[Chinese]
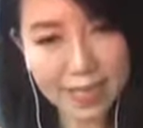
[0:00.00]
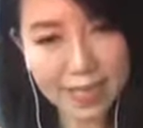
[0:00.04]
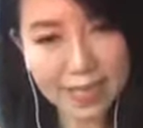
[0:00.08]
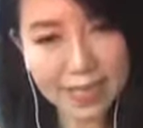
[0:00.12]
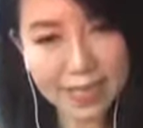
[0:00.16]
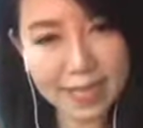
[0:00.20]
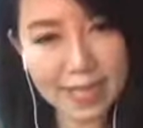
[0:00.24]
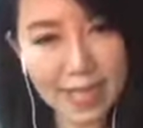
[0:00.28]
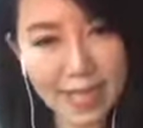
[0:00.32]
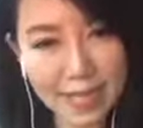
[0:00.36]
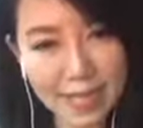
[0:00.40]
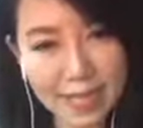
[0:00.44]

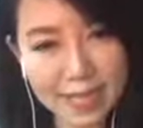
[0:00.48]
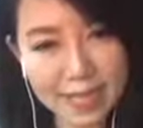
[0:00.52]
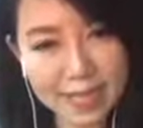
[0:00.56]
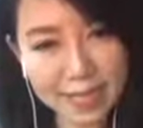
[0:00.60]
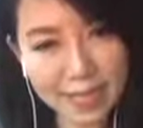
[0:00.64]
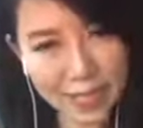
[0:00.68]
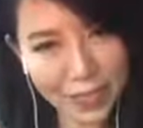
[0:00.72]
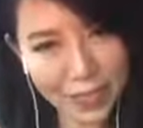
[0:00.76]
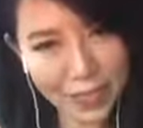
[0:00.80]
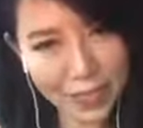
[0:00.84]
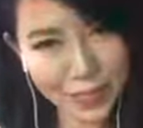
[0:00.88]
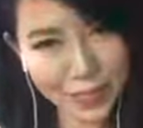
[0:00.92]
在
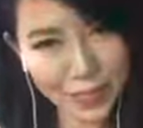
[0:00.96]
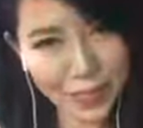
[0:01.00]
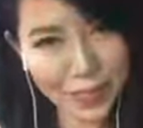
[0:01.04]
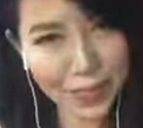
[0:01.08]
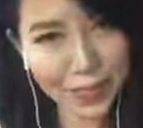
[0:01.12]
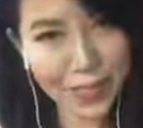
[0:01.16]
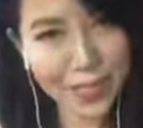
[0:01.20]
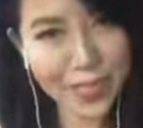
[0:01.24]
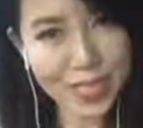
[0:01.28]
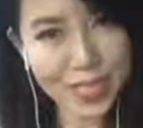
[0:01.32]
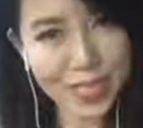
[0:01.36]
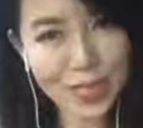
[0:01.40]
基础
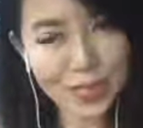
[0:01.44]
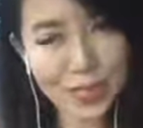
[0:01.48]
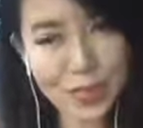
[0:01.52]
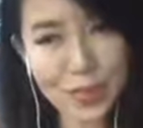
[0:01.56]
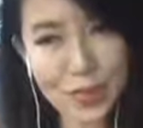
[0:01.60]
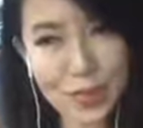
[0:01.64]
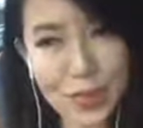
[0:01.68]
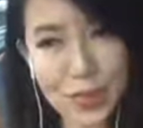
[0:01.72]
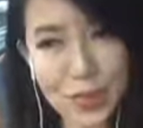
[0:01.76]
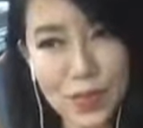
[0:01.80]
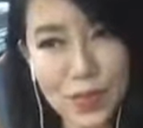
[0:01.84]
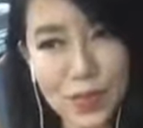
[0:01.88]
基础
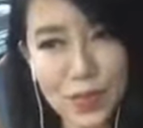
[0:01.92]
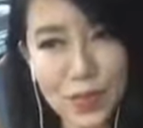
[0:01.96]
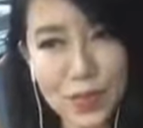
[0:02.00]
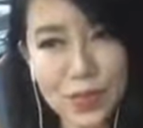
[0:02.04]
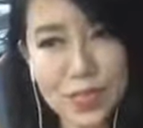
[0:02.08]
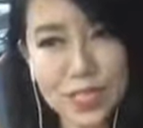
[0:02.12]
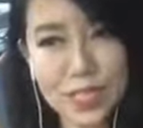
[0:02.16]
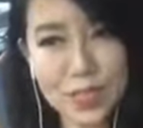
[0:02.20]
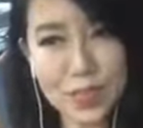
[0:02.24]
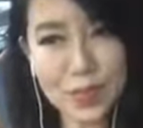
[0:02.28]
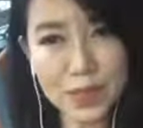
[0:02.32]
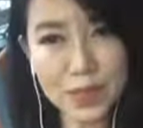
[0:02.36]
了过后，
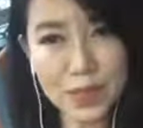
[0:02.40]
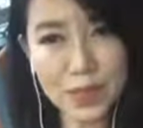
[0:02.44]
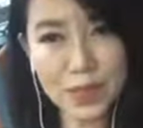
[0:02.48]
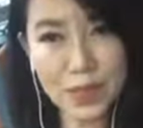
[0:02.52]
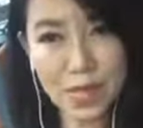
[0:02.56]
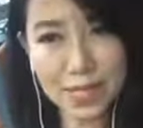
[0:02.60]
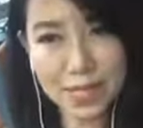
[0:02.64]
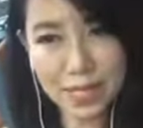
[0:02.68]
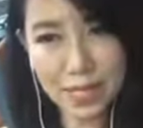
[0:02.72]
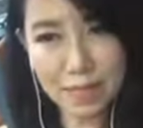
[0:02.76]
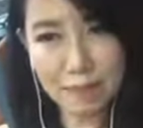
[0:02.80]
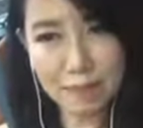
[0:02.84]
进入
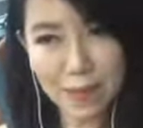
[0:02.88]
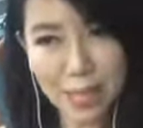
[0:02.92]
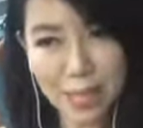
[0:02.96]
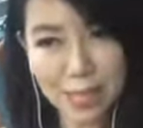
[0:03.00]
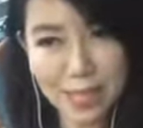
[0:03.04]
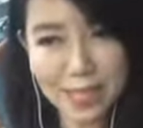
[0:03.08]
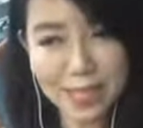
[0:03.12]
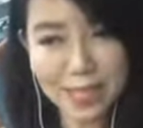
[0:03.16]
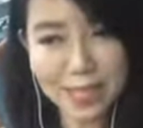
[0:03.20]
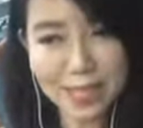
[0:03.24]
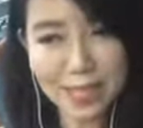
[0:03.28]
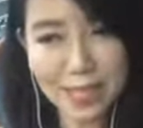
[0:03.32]
专业
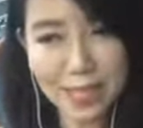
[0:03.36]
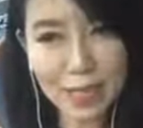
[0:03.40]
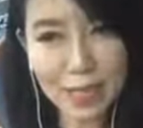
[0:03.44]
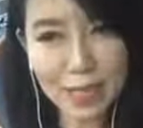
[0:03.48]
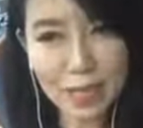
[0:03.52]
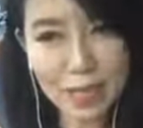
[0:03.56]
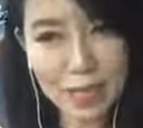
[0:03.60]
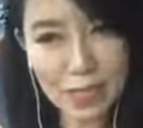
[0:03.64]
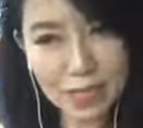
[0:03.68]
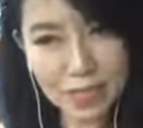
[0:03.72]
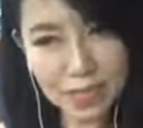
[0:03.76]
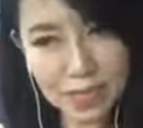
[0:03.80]
班，那
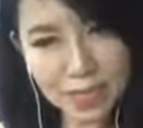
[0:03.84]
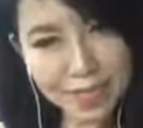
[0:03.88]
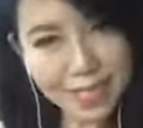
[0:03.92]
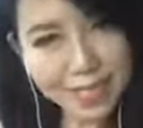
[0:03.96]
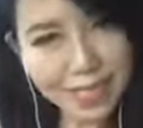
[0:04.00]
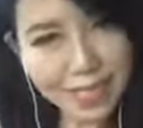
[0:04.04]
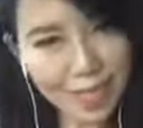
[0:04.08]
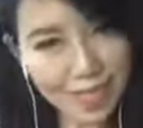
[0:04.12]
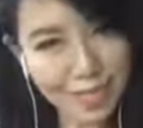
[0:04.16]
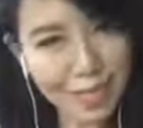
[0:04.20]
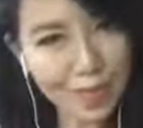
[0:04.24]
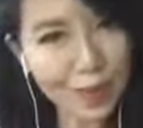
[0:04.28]
更
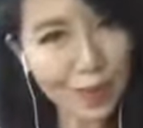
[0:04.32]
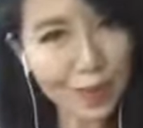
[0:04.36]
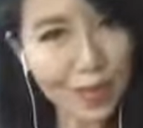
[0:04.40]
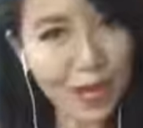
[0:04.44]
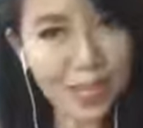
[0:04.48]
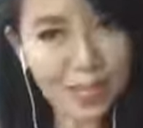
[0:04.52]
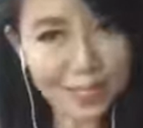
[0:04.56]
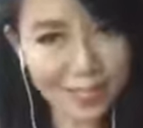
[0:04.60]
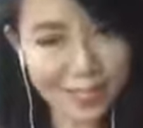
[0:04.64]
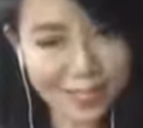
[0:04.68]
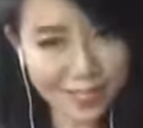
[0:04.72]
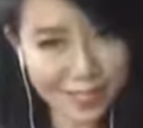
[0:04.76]
加要
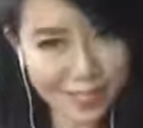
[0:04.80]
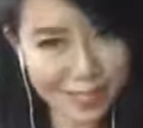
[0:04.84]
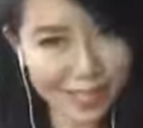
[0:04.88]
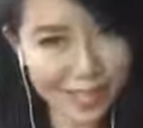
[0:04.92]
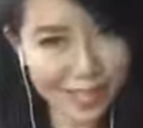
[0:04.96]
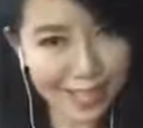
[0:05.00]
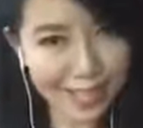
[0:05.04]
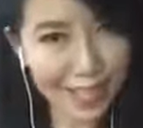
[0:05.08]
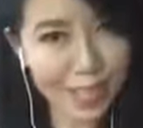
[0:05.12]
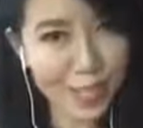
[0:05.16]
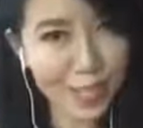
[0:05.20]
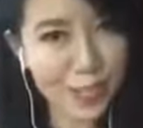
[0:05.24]
花时
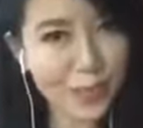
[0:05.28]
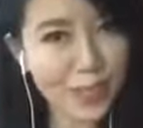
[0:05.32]
间，